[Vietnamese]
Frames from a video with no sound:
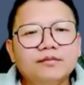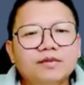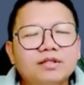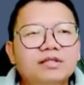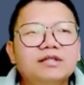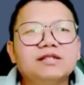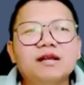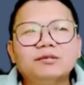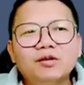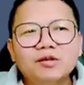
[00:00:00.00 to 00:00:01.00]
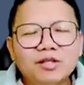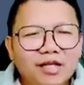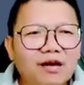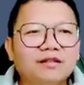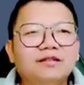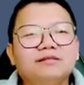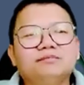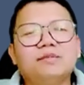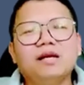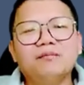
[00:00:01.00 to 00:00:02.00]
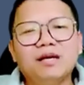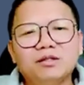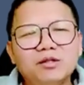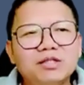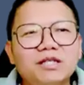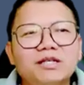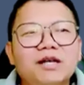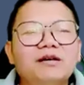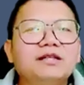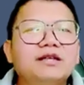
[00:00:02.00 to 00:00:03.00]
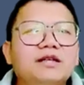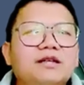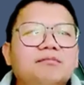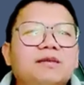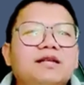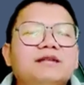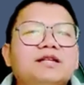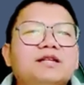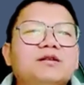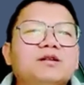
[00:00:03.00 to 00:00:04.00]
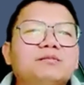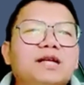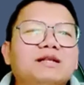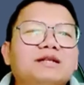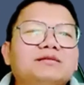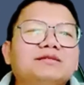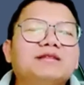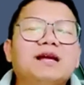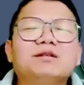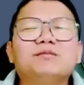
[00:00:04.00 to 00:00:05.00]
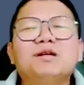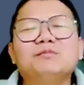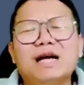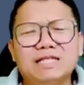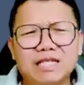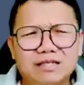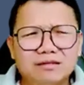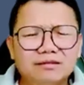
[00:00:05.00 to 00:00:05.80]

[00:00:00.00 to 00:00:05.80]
chứng sạp thô cả đói tại để bạn thô sẽ cả đói bên đâu tới không cầm đặt thắng sạp cầm oi bà chết